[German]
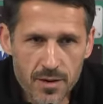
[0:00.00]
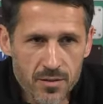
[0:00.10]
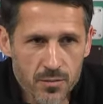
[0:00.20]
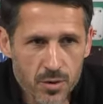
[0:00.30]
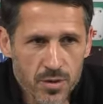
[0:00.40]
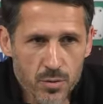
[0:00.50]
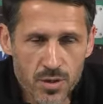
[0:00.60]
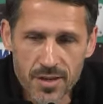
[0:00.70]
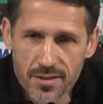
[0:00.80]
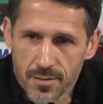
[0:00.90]
die sowohl in der
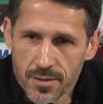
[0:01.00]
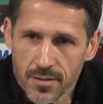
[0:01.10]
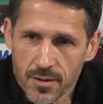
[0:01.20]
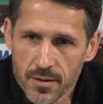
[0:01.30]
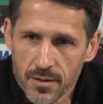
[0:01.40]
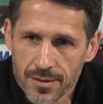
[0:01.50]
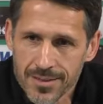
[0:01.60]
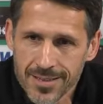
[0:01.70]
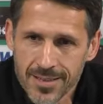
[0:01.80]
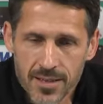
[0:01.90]
U23 der
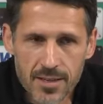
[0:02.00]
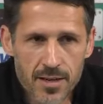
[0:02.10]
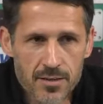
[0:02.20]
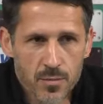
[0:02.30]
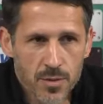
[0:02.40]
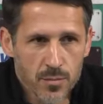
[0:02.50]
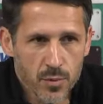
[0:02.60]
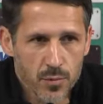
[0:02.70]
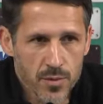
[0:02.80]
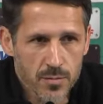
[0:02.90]
dritten Liga als auch bei den
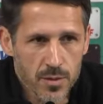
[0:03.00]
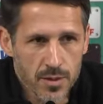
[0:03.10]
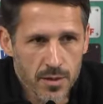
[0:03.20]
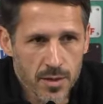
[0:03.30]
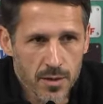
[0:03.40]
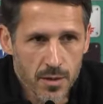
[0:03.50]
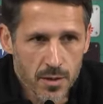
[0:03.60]
Profis mittrainieren